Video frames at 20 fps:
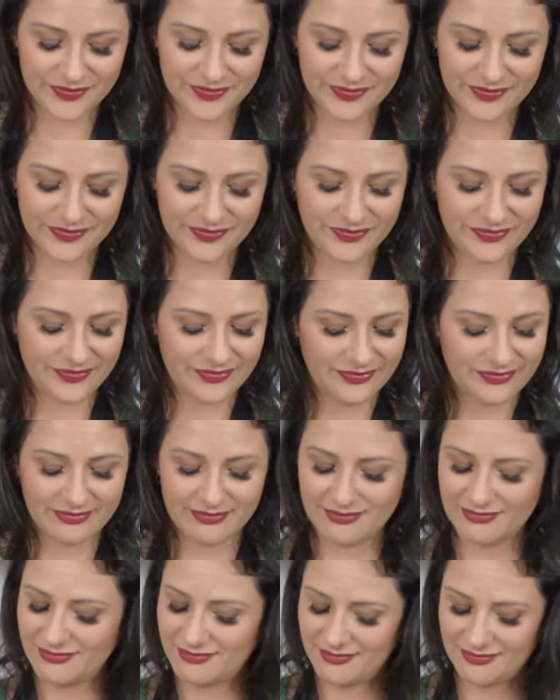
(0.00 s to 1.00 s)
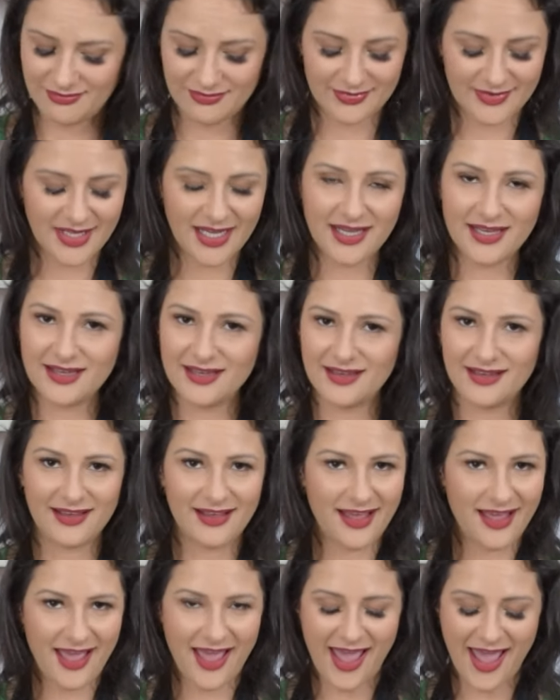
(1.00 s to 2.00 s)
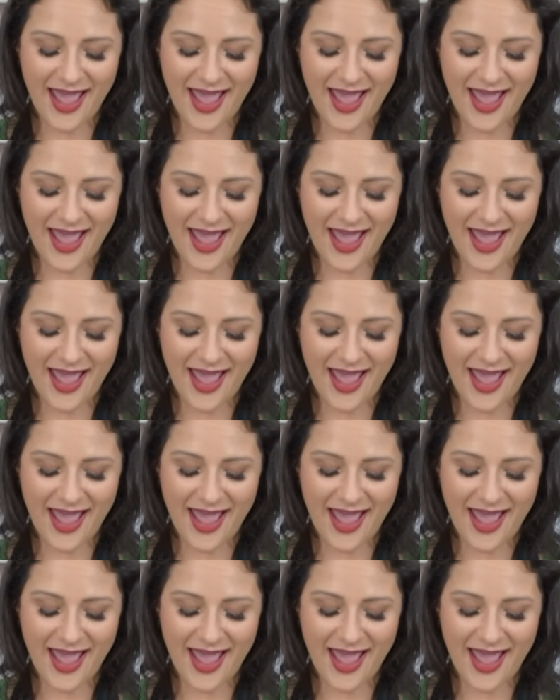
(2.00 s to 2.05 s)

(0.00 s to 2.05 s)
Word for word: fácil, muito boa, é muito saudável.